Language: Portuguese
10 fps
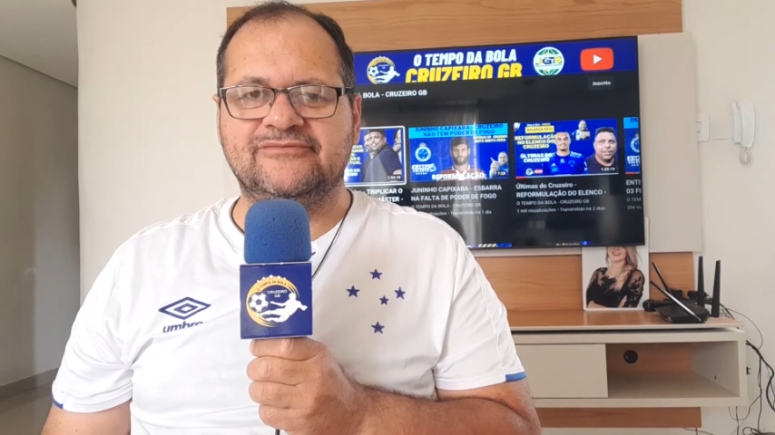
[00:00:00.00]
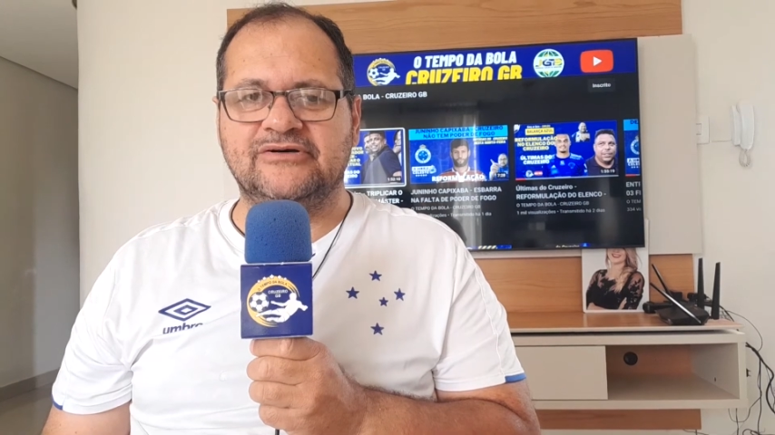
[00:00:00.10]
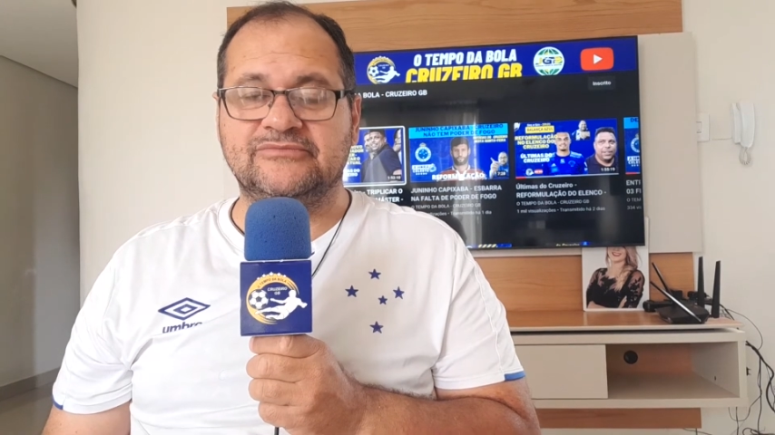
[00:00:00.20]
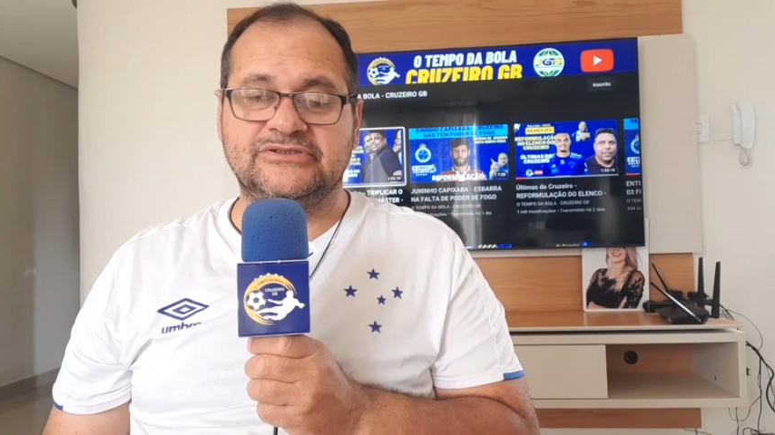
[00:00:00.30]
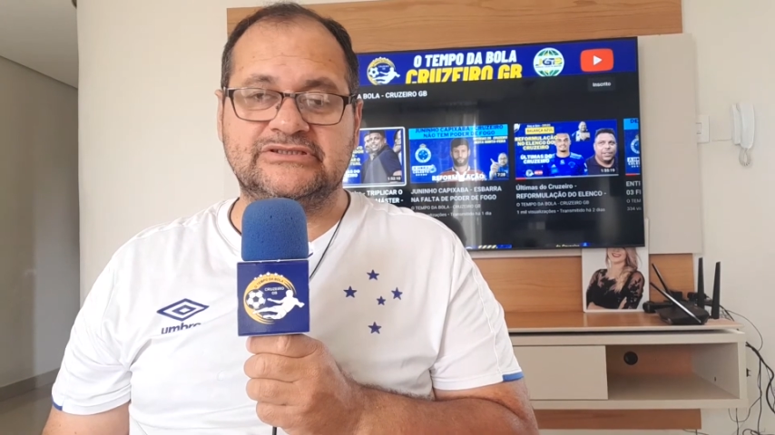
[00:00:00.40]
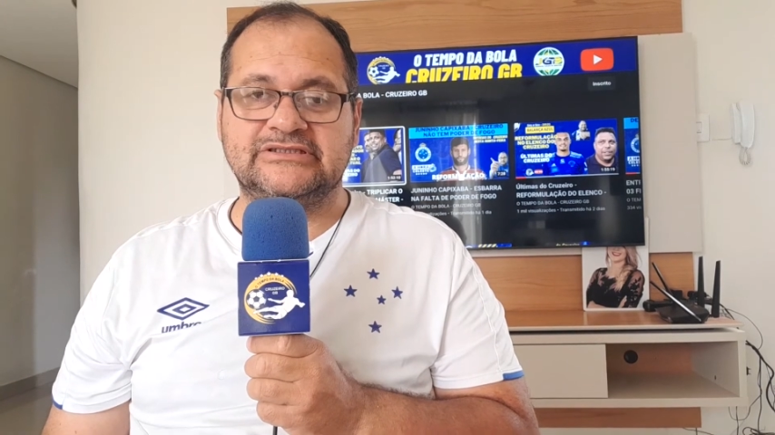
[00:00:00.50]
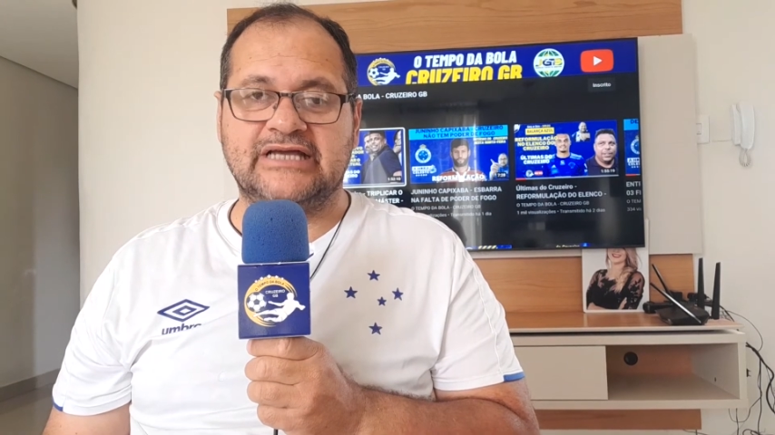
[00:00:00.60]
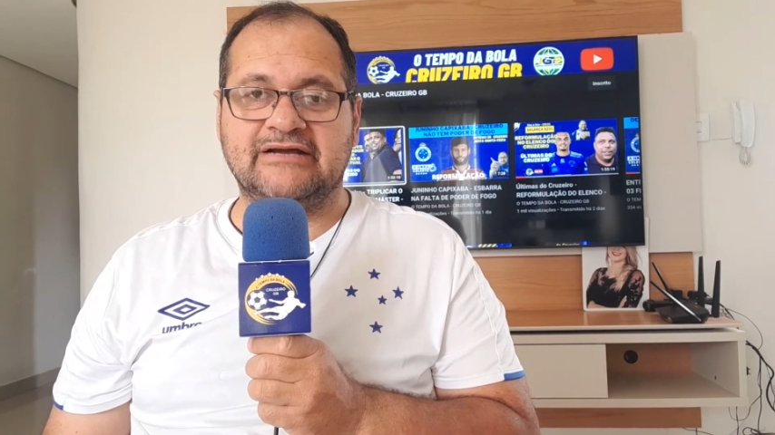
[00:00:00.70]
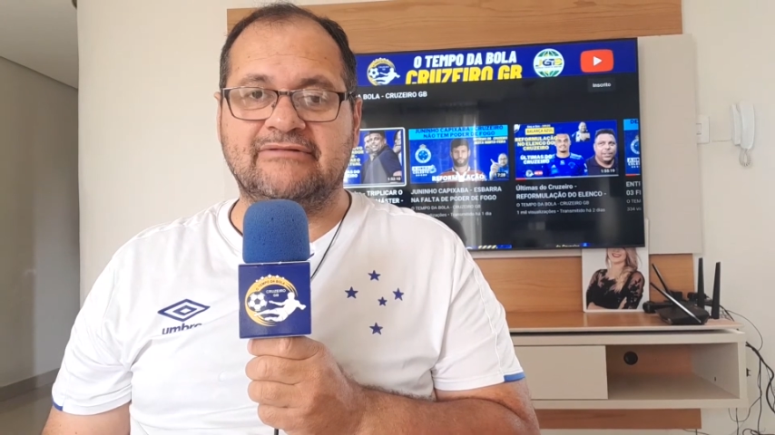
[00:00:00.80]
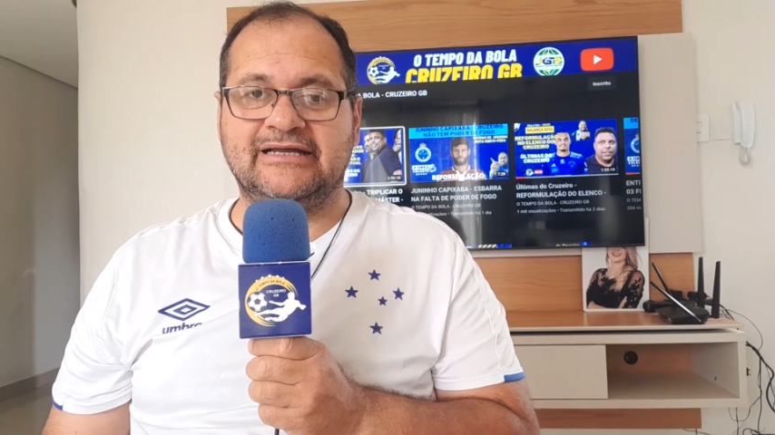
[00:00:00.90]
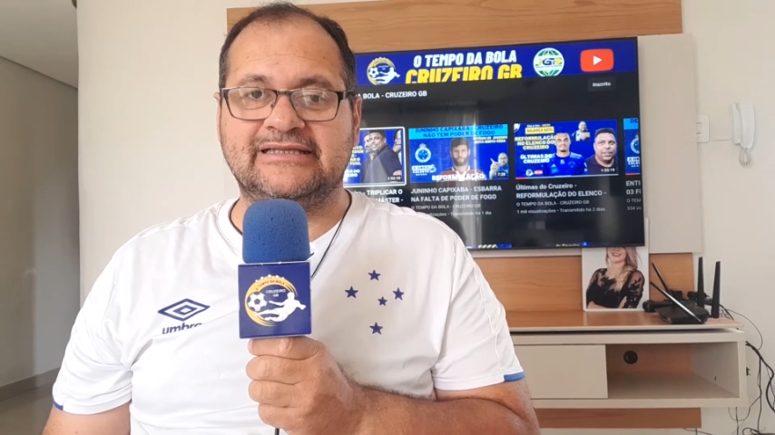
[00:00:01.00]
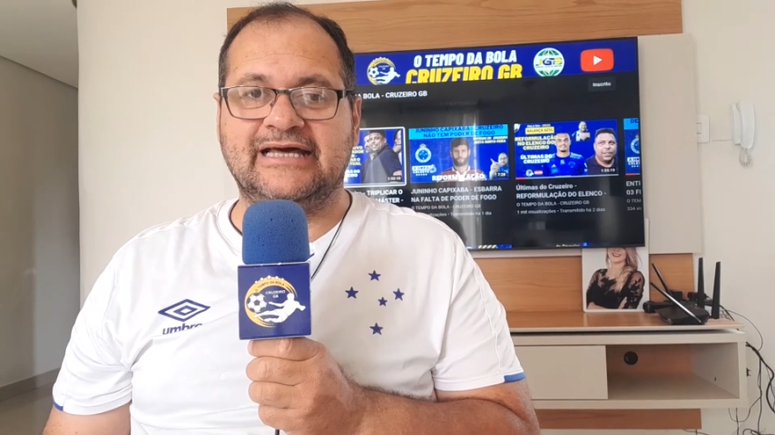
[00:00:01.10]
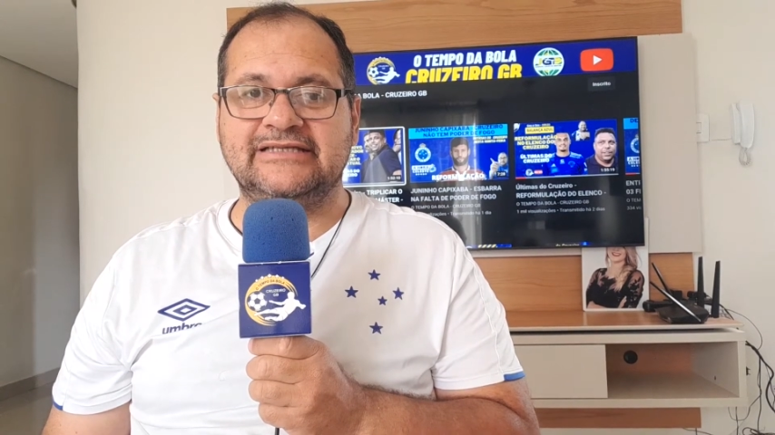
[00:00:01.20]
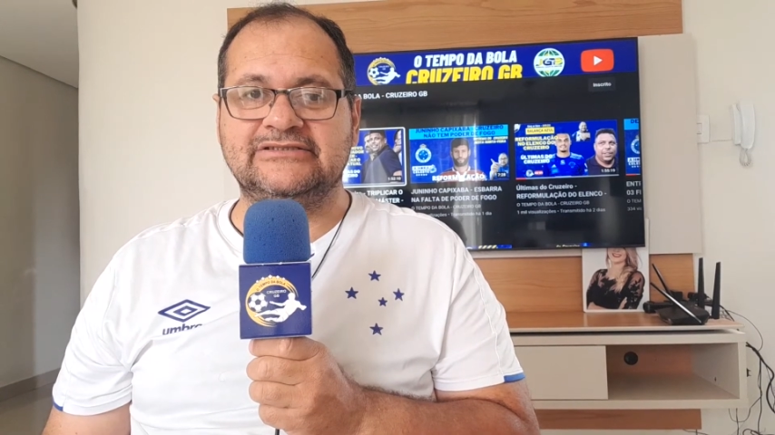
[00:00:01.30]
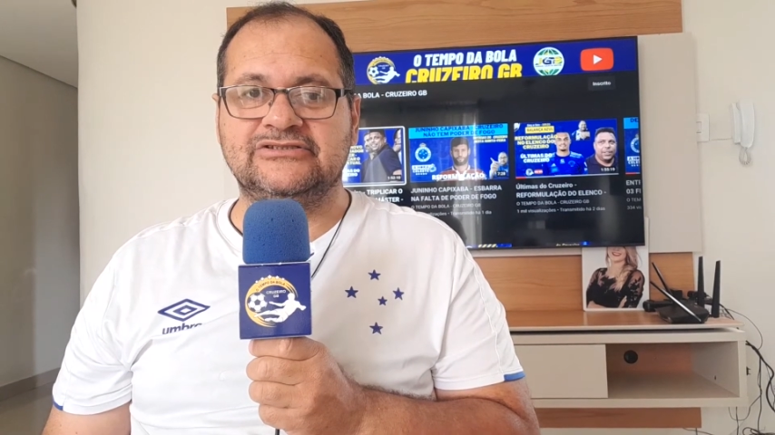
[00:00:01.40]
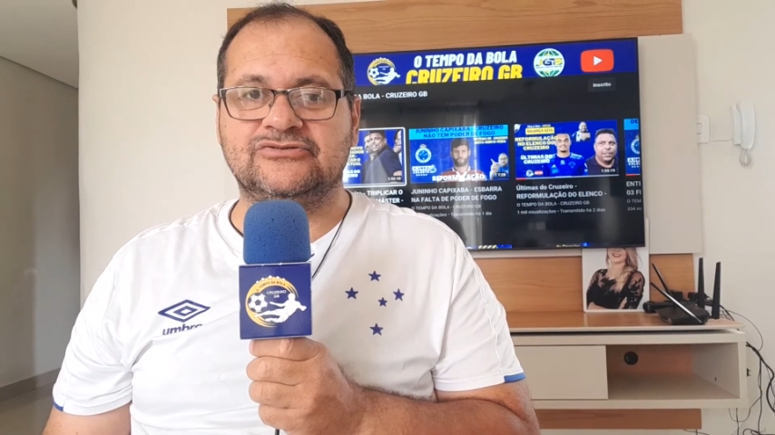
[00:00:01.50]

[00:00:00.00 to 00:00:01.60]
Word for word: Vamos aguardar este